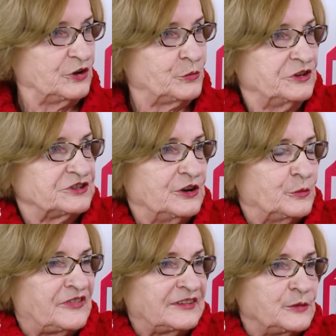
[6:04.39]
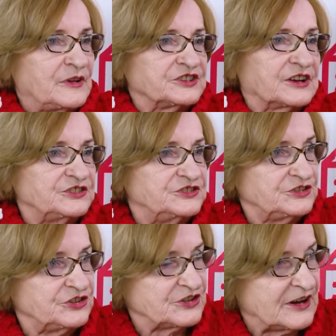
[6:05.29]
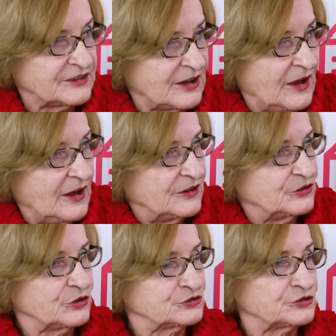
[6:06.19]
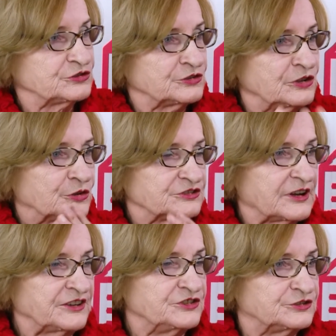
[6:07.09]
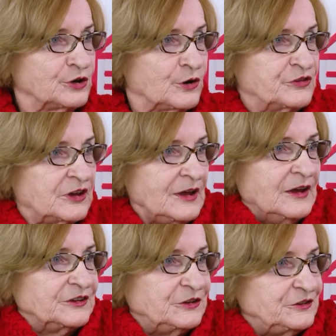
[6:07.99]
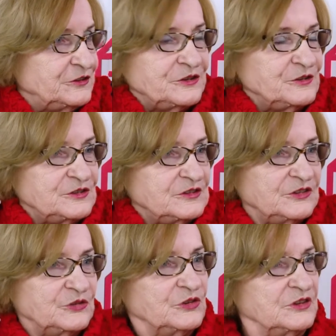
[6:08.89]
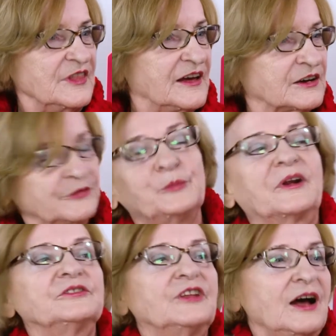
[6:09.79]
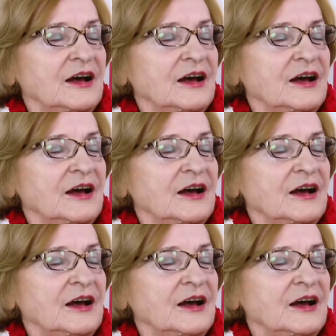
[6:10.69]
No bo jeżeli obywatel ma czekać 10 lat, to, to tylko straci zdrowie i, i, i, i nerwy, prawda?